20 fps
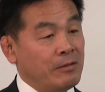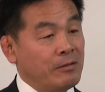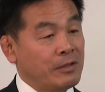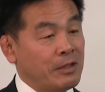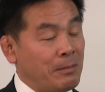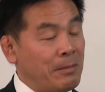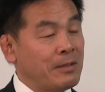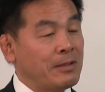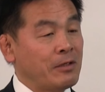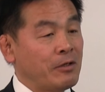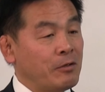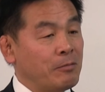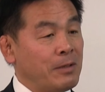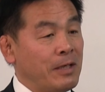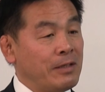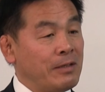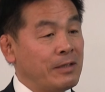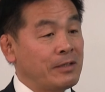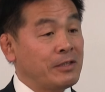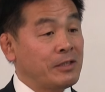歌枕の
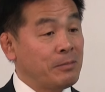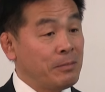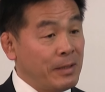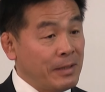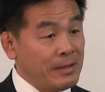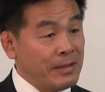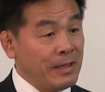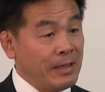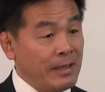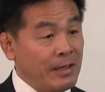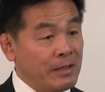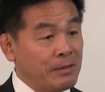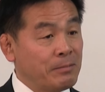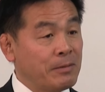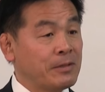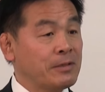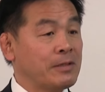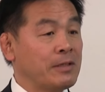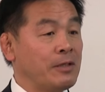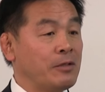場合には地名であり
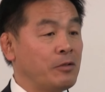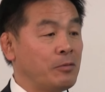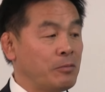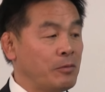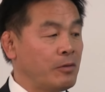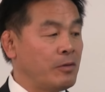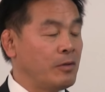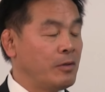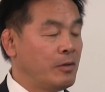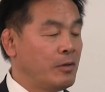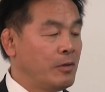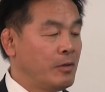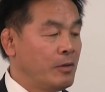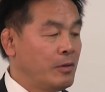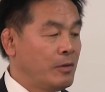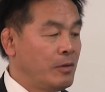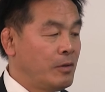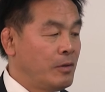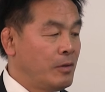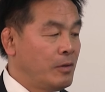ますけれども、
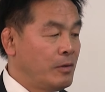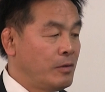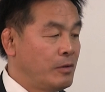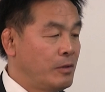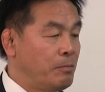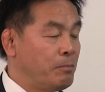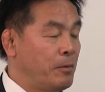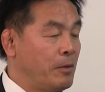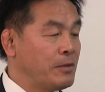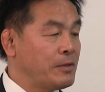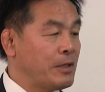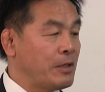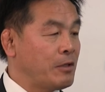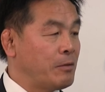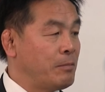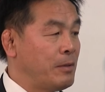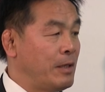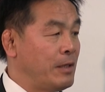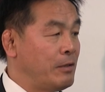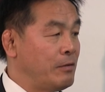日本遺産
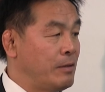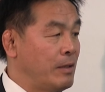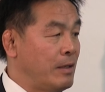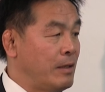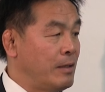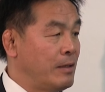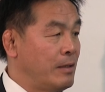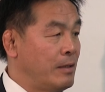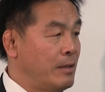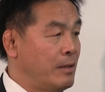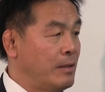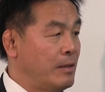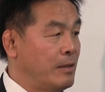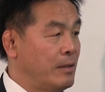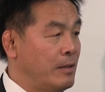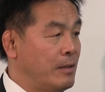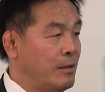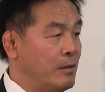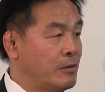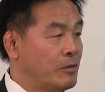の場合には
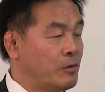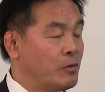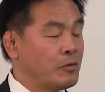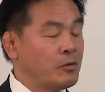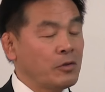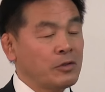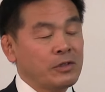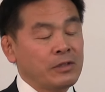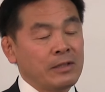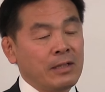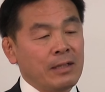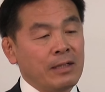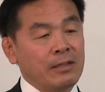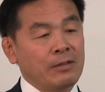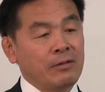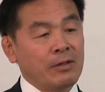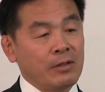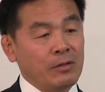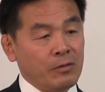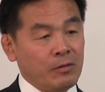その土地な
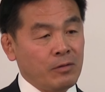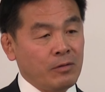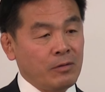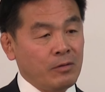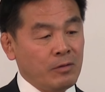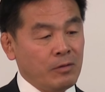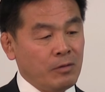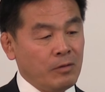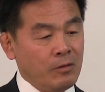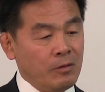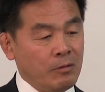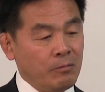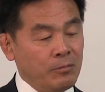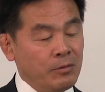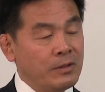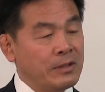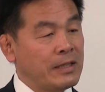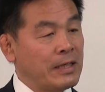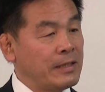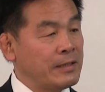らではの
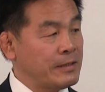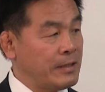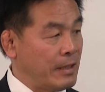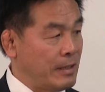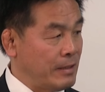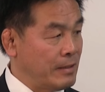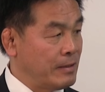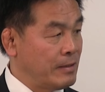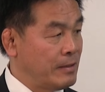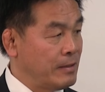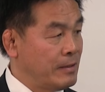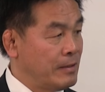文化遺産、